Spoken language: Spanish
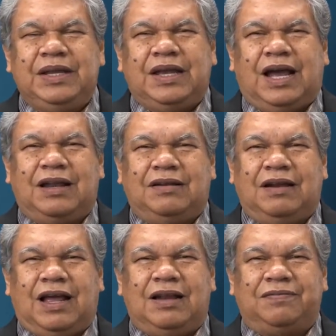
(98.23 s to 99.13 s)

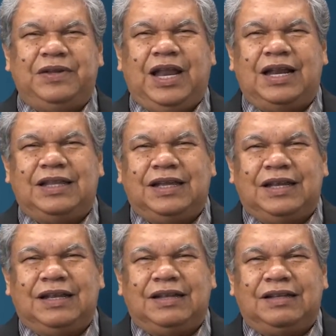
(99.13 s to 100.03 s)
Al, final
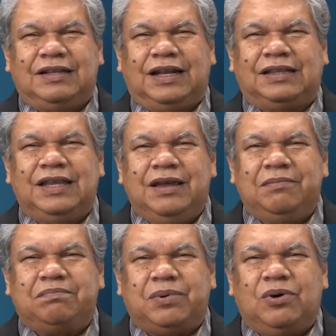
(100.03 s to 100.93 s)
del,
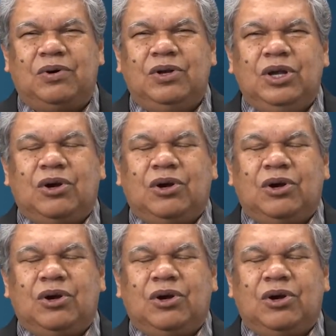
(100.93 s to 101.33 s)
tiempo,